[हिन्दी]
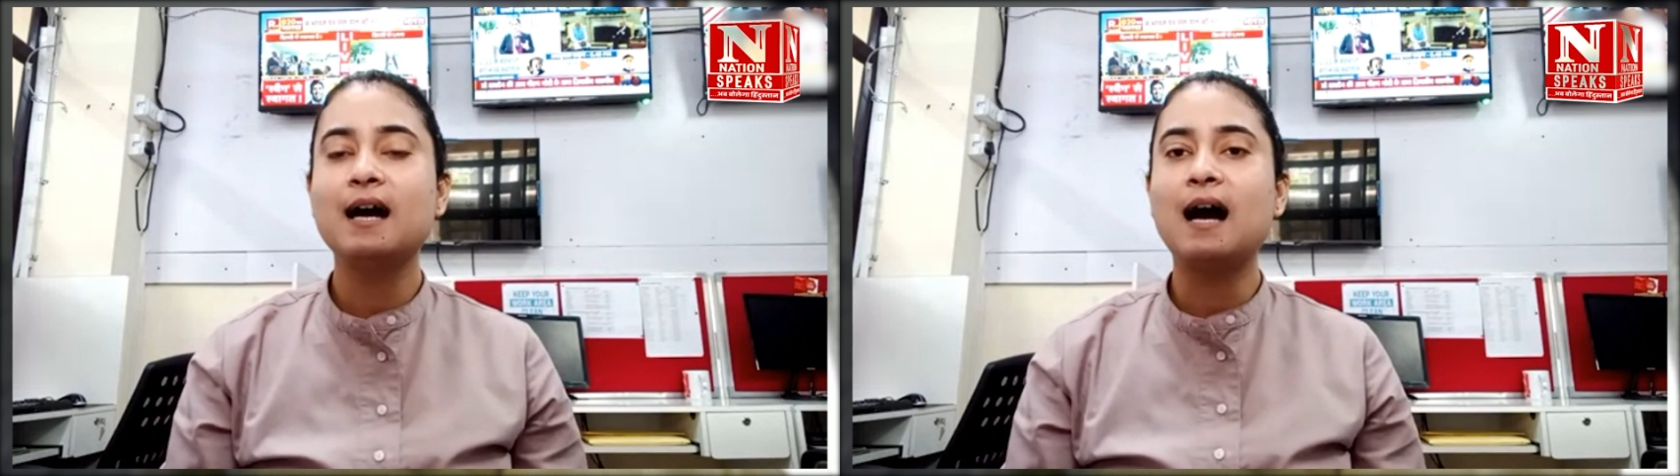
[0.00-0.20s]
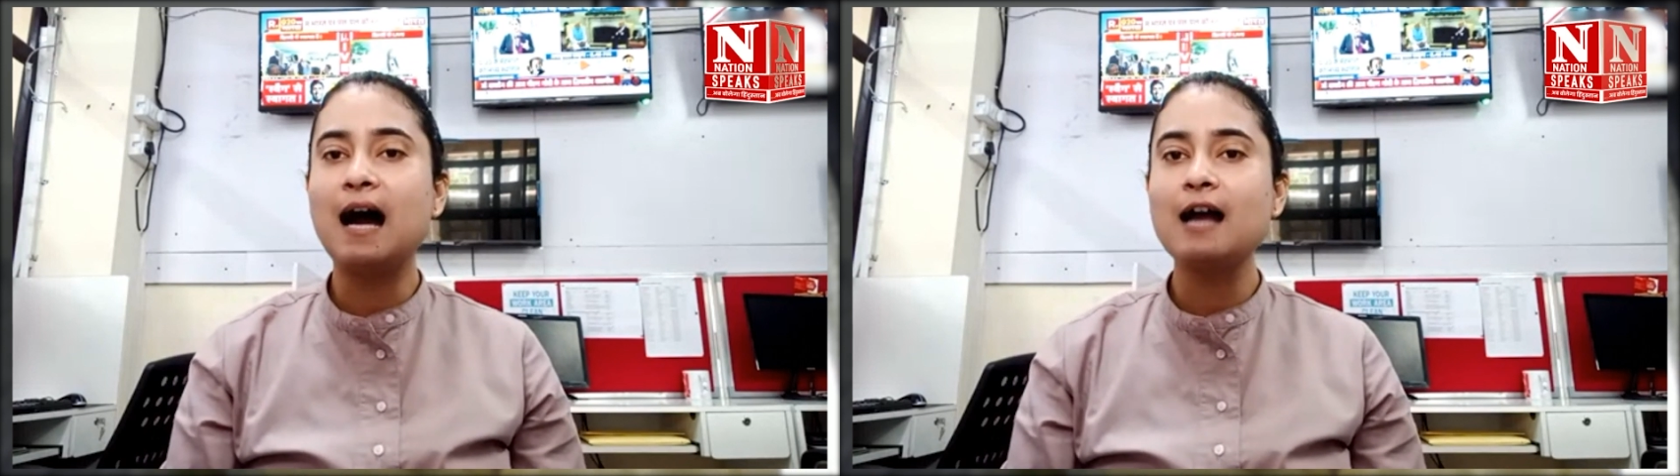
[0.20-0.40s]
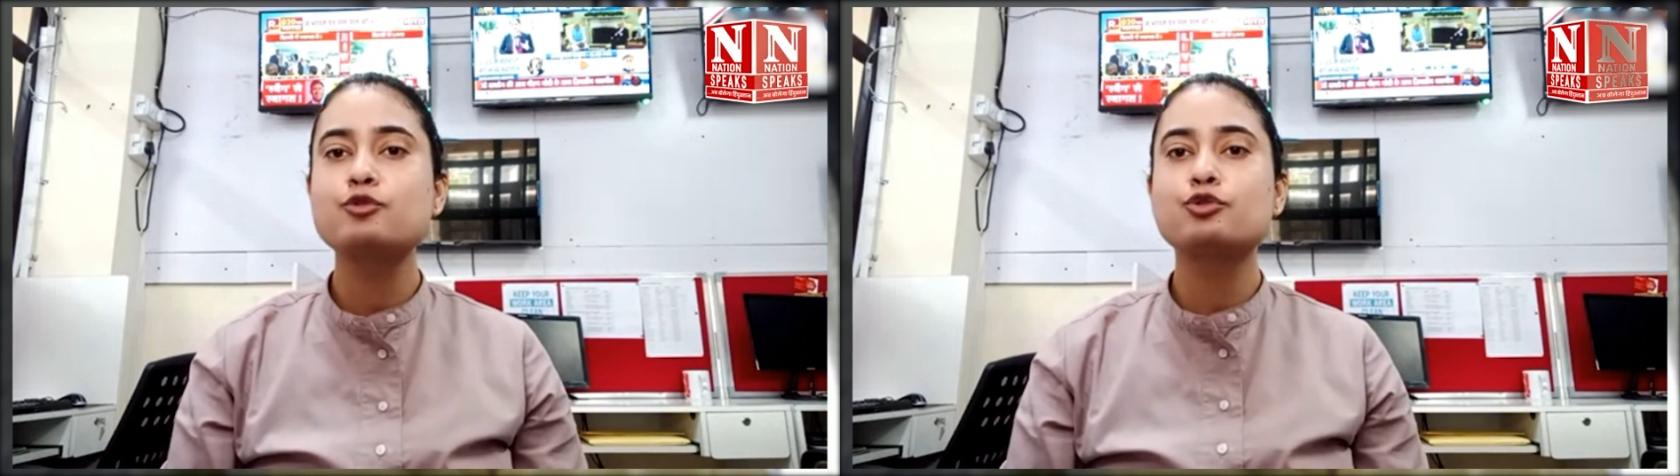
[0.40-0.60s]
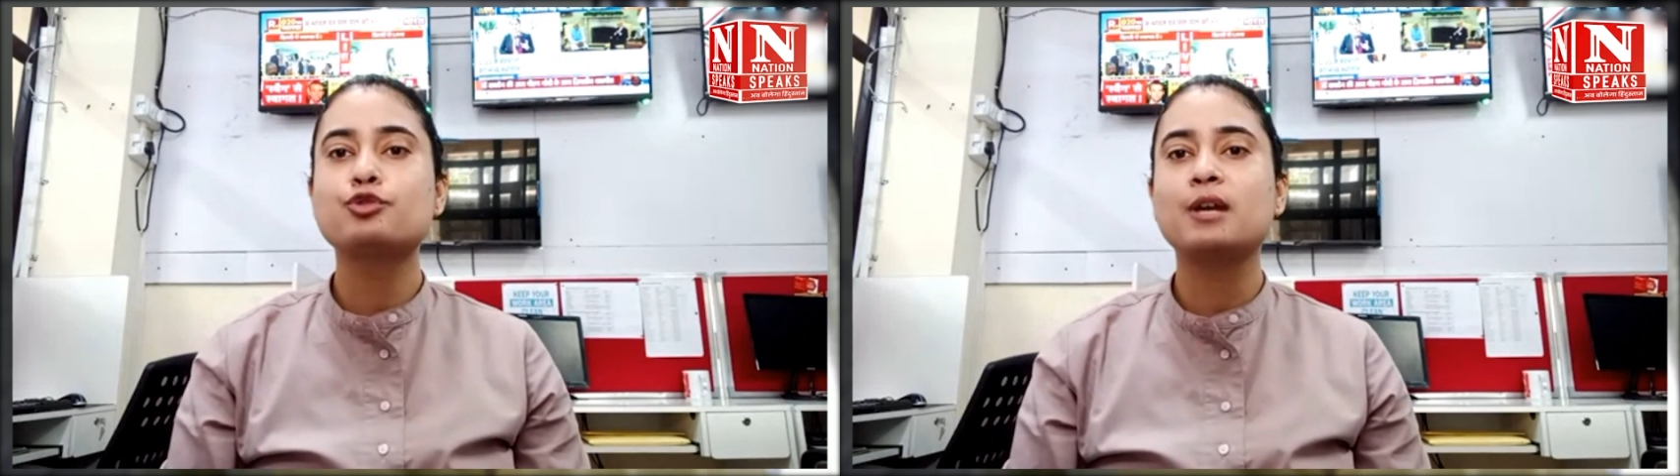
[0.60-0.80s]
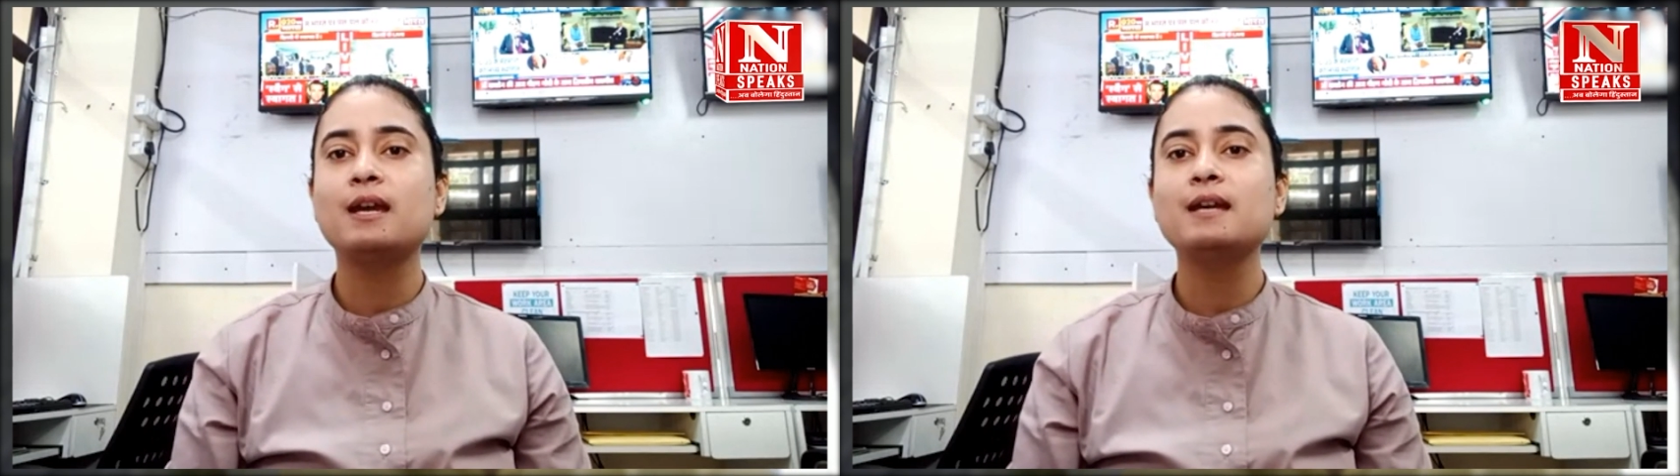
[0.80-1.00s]
आज
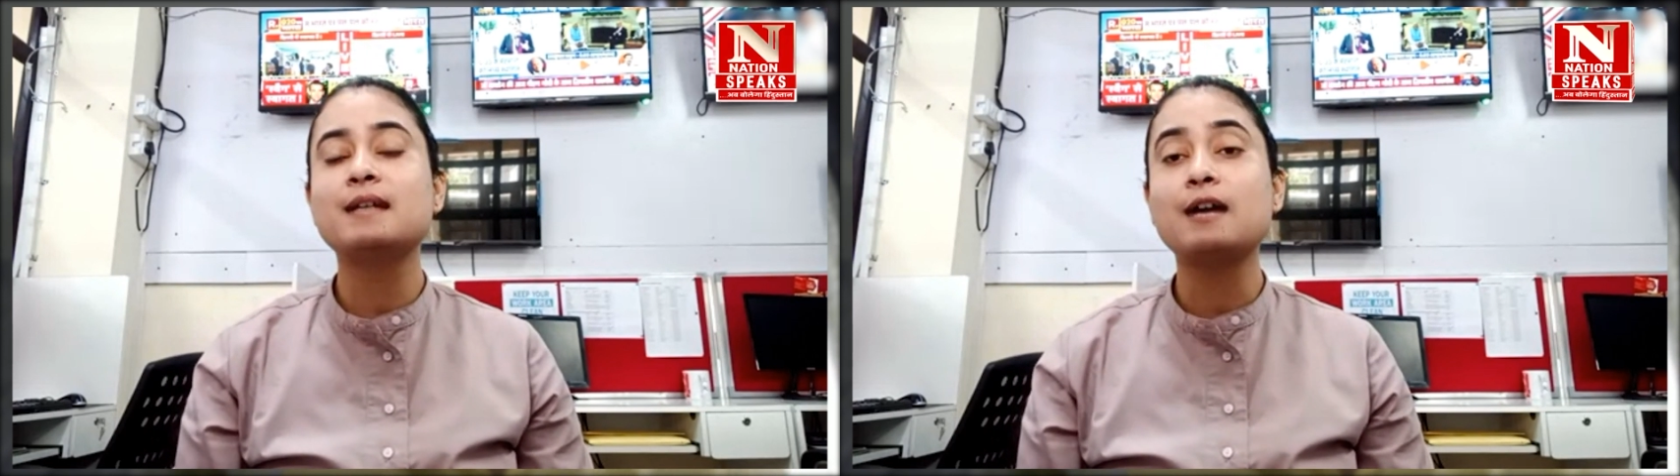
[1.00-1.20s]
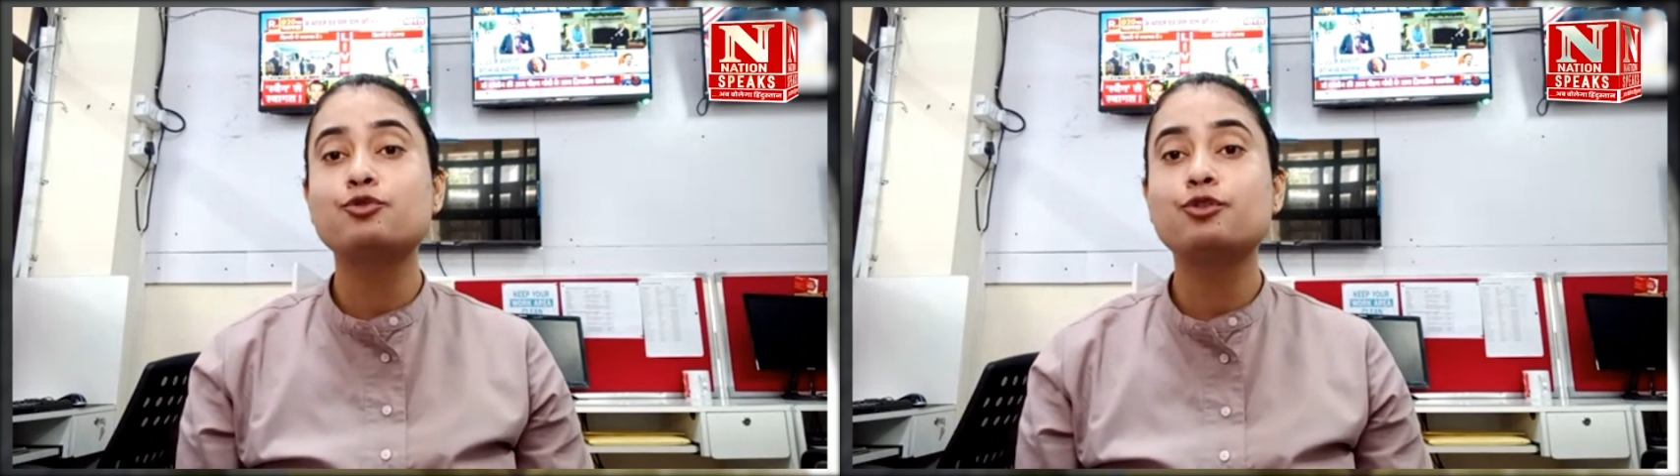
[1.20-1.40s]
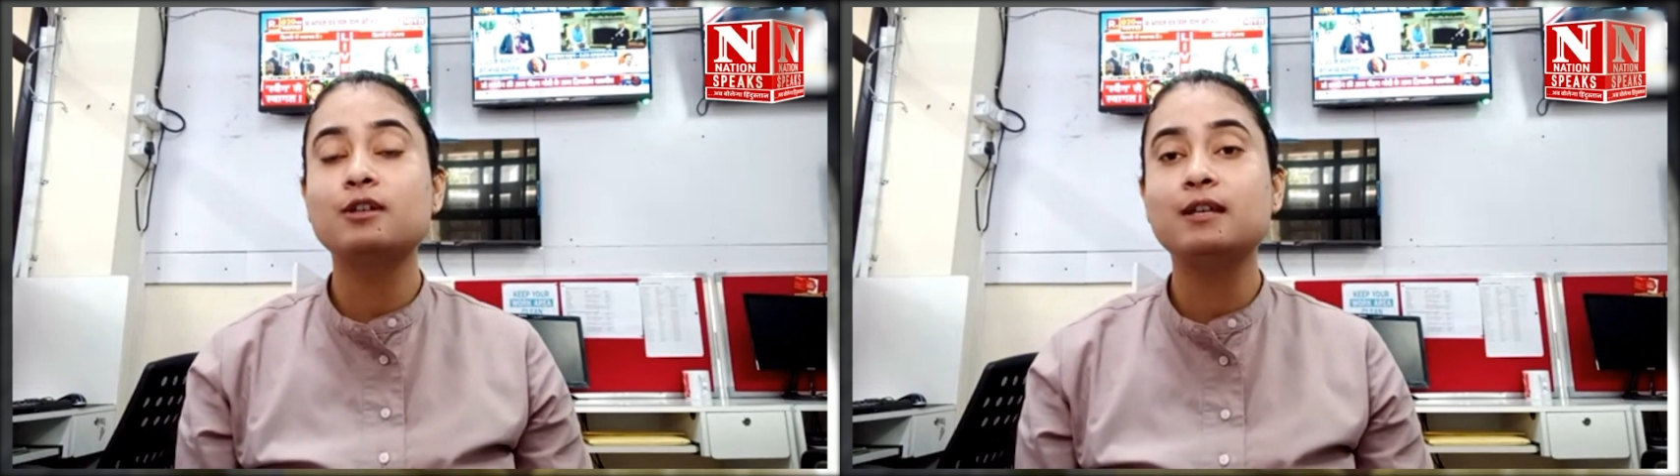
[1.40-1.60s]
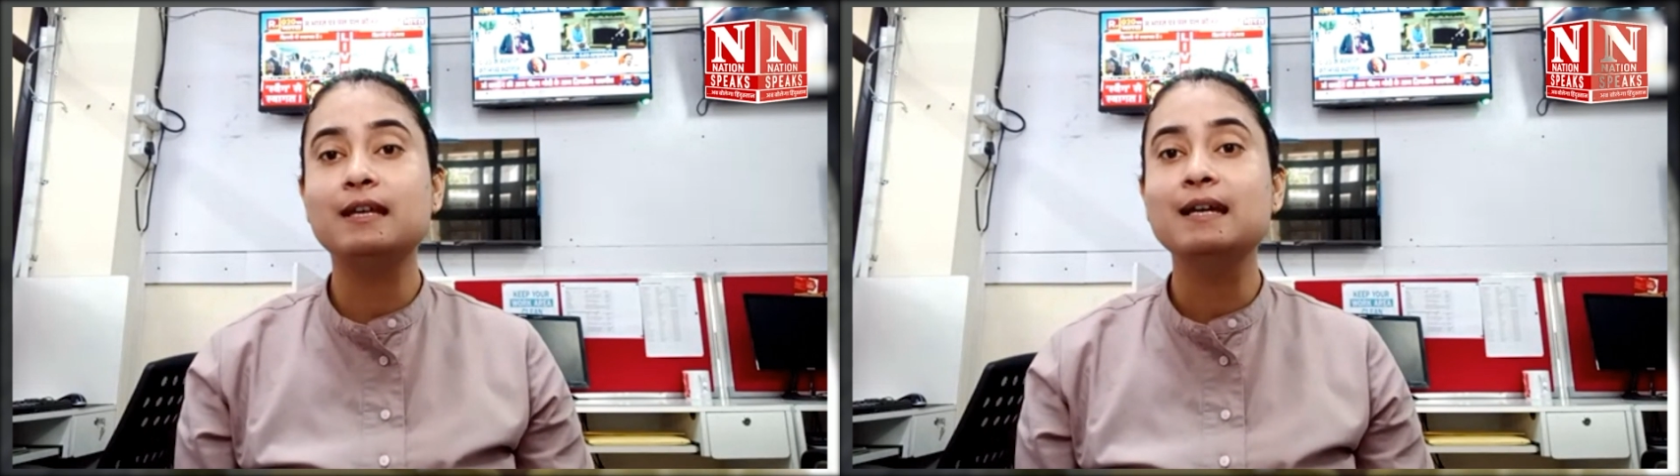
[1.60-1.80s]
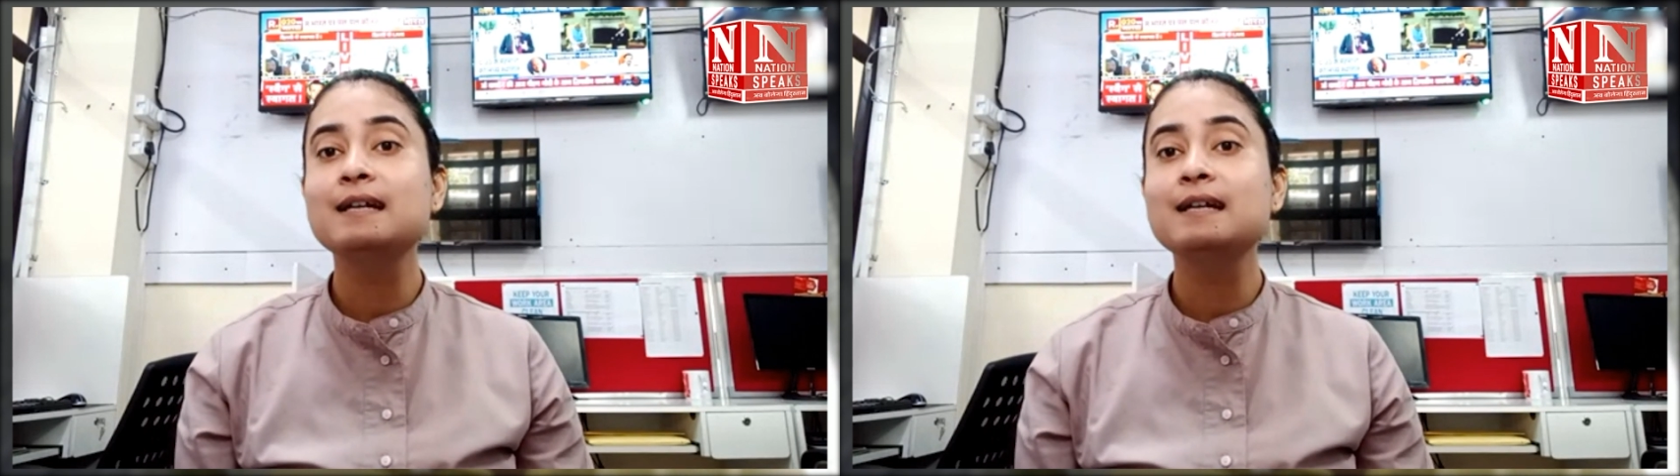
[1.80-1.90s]
छह राज्य की